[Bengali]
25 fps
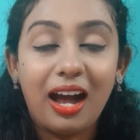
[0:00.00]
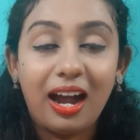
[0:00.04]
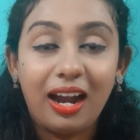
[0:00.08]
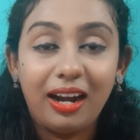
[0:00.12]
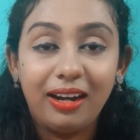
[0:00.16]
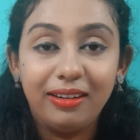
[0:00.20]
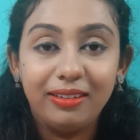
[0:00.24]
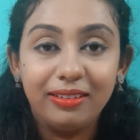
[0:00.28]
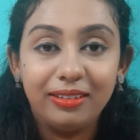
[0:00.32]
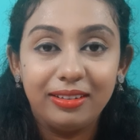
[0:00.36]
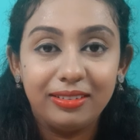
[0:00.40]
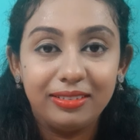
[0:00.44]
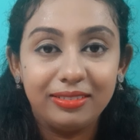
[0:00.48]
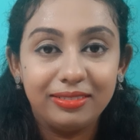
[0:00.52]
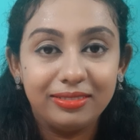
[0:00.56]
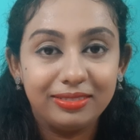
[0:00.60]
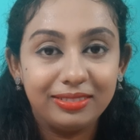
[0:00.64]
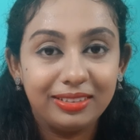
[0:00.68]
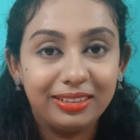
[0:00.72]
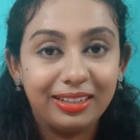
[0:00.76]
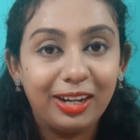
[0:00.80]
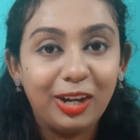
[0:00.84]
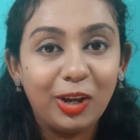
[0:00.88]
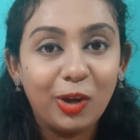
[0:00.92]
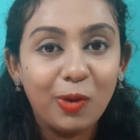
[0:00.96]
আর
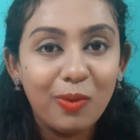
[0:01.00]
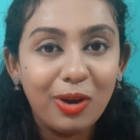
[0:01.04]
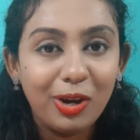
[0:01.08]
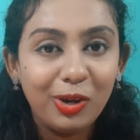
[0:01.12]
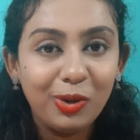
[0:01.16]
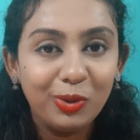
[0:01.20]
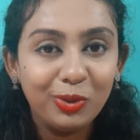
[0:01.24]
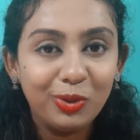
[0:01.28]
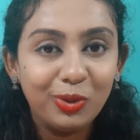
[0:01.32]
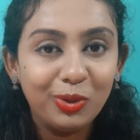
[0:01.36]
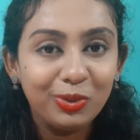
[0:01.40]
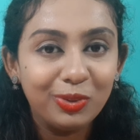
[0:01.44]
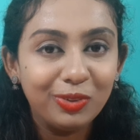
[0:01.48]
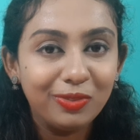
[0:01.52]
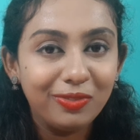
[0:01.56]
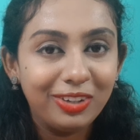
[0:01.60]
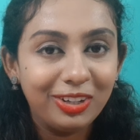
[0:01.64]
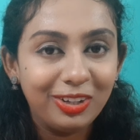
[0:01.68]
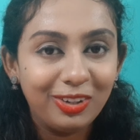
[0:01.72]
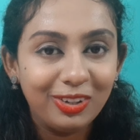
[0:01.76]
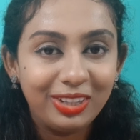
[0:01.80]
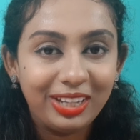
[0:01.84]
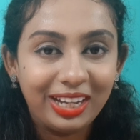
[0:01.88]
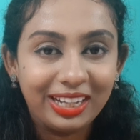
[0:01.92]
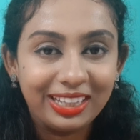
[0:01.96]
এরকম আরও নতুন নতুন
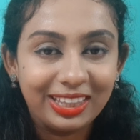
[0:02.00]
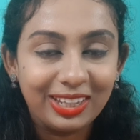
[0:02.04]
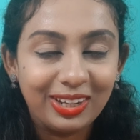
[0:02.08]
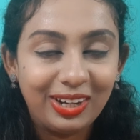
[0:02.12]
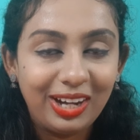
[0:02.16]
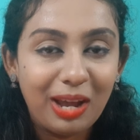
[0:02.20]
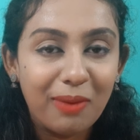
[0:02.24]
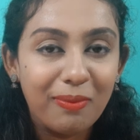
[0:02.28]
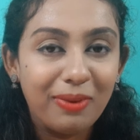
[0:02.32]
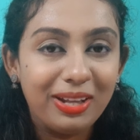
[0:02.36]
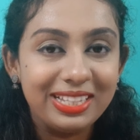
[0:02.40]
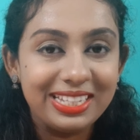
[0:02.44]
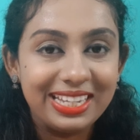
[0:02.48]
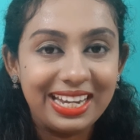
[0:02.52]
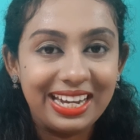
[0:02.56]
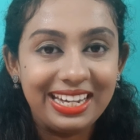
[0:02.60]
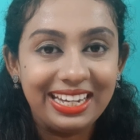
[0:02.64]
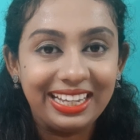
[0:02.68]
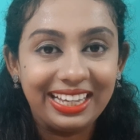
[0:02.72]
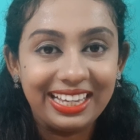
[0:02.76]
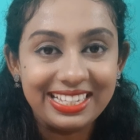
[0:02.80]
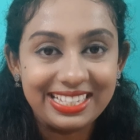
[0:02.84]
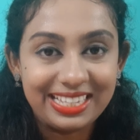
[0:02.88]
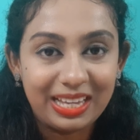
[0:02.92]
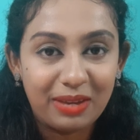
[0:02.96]
ভিডিও দেখতে হলে আমার
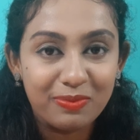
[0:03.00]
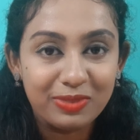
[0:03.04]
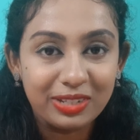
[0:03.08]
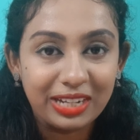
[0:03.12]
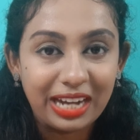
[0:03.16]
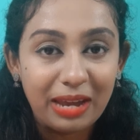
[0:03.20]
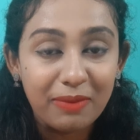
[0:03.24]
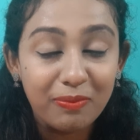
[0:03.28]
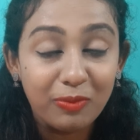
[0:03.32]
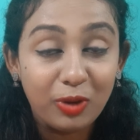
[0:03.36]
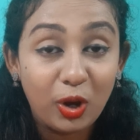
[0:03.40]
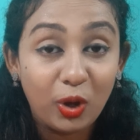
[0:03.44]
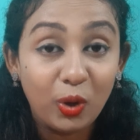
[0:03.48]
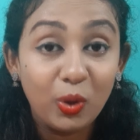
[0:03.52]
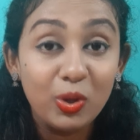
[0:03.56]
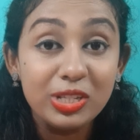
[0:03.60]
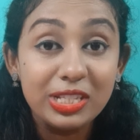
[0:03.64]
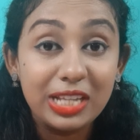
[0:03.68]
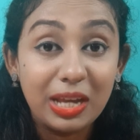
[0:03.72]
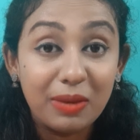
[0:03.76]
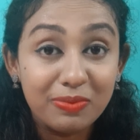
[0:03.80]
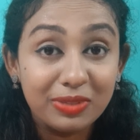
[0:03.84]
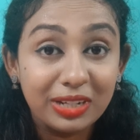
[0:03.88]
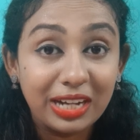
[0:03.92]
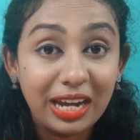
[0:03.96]
চ্যানেলটাকে সাবস্ক্রাইব করো
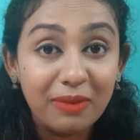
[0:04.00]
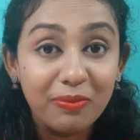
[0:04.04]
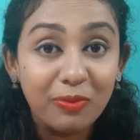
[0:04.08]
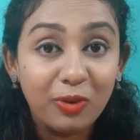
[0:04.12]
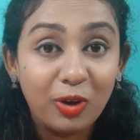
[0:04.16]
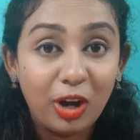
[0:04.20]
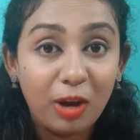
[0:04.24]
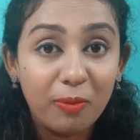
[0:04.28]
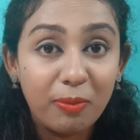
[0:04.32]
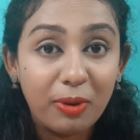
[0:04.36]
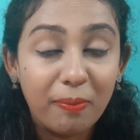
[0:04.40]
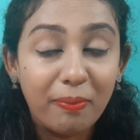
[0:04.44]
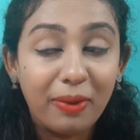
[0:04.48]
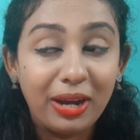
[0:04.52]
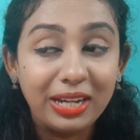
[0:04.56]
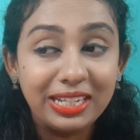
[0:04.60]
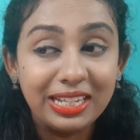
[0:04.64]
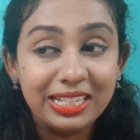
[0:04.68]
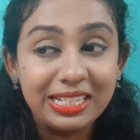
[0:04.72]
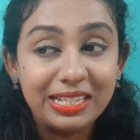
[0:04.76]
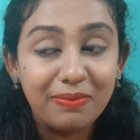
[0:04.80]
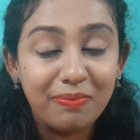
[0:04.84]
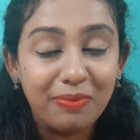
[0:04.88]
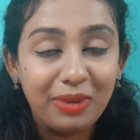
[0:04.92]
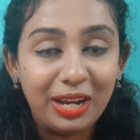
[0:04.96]
সাবস্ক্রাইব করার পর পাশে
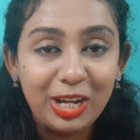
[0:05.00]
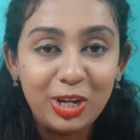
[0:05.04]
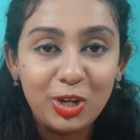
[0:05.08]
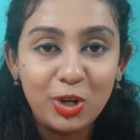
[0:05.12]
যে বেল